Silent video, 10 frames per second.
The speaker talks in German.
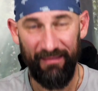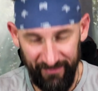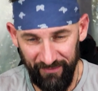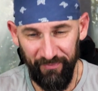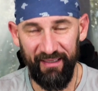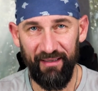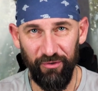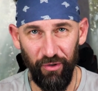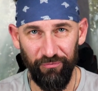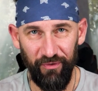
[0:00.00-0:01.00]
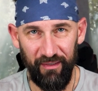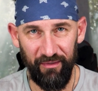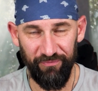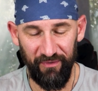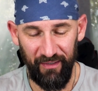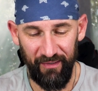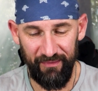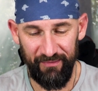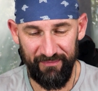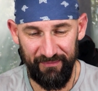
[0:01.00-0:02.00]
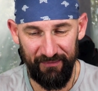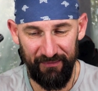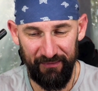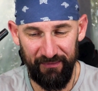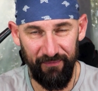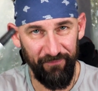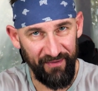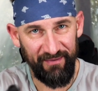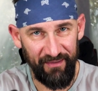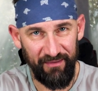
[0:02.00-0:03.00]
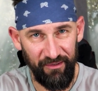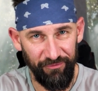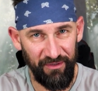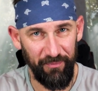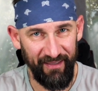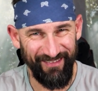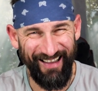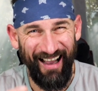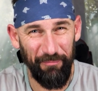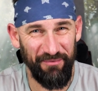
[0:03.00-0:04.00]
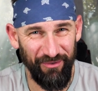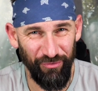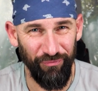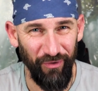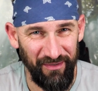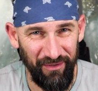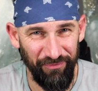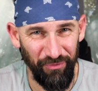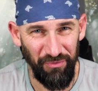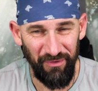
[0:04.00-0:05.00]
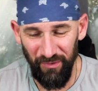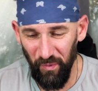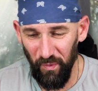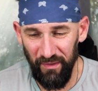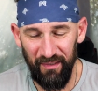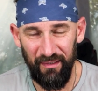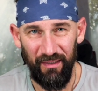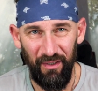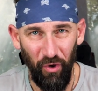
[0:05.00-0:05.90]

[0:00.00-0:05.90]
nachdem meine erste Euphorie jetzt vergangen ist, was haltet ihr von dem Rätsel? Habt ihr es sofort gefunden oder